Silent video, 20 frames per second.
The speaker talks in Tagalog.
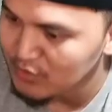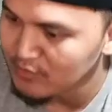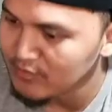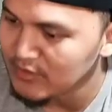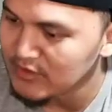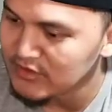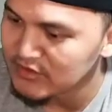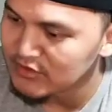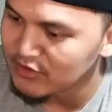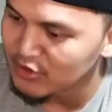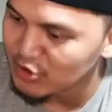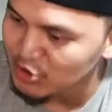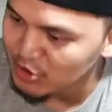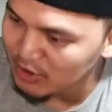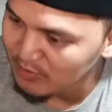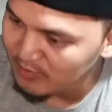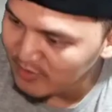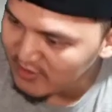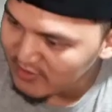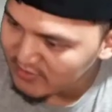Mr.
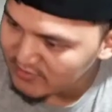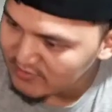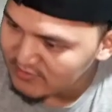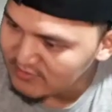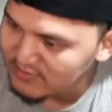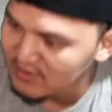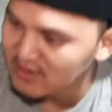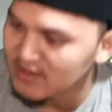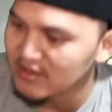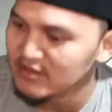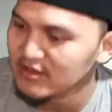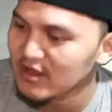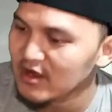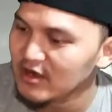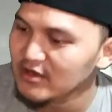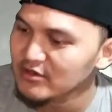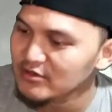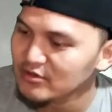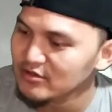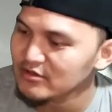Shaban, yan,
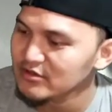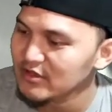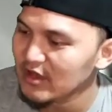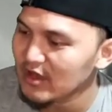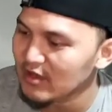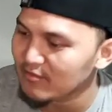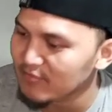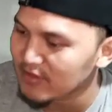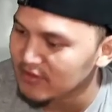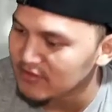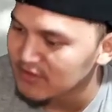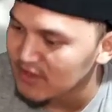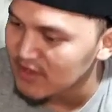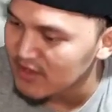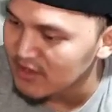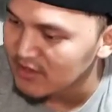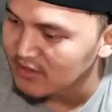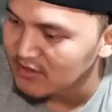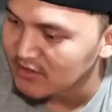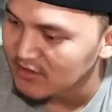Arnold
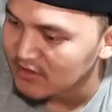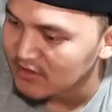Abata,